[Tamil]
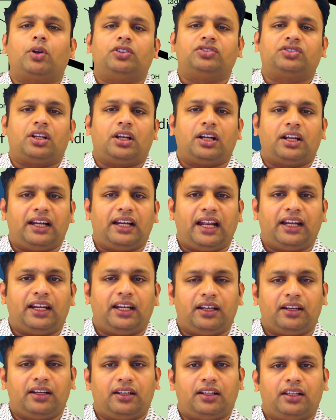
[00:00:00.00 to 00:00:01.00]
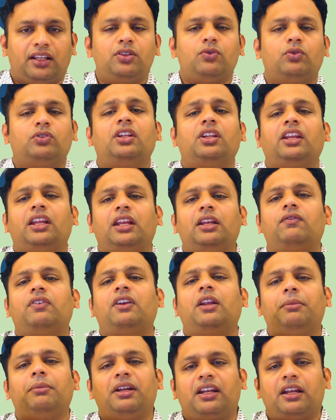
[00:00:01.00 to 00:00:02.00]
ப்ராஸ்டா கிளாண்ட்லைட் இது வந்து ஒரு
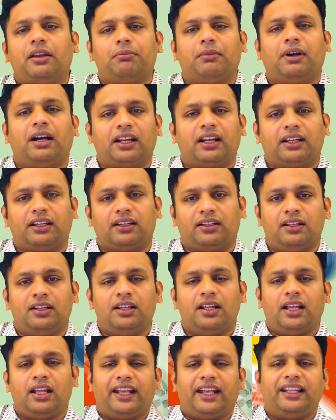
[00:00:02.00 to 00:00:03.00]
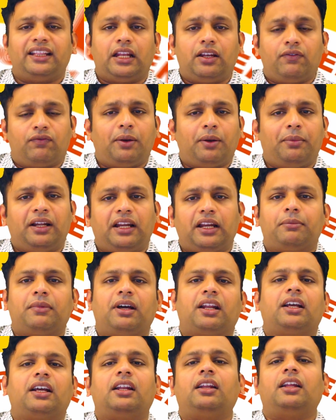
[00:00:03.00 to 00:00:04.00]
இன்ஃப்ளமேட்ரி மார்க்கர் இந்த இன்ஃப்ளமேட்டரி
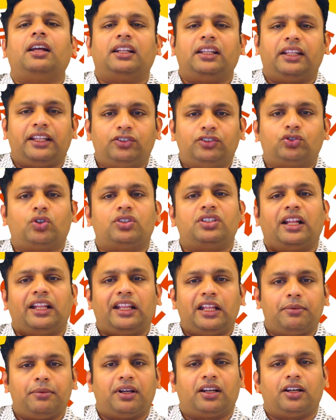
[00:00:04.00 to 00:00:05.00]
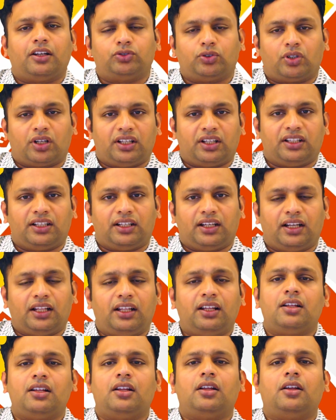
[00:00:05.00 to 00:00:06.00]
மார்க்கர் அந்த ஈஸ்ட்ரோஜன் அதிகமாக
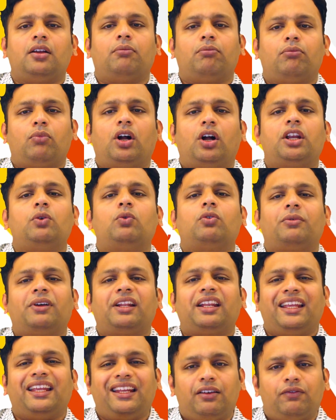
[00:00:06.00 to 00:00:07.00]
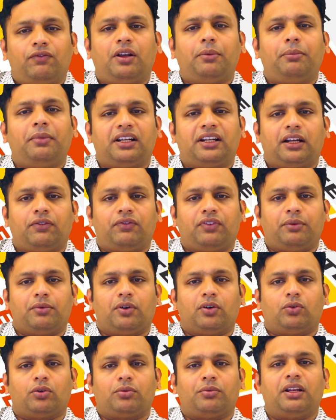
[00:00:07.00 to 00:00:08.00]
சுரக்கிறதுனால பாடி ஒரு மாதிரி இன்ஃப்ளமேட்டடாக
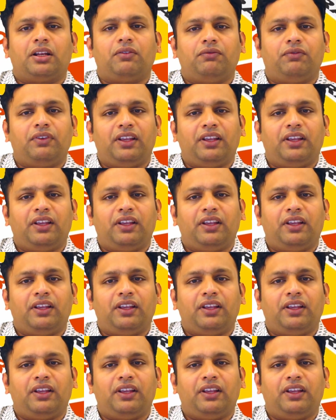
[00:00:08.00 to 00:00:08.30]
ஃபீல் ஆகும் ஒரு மாதிரி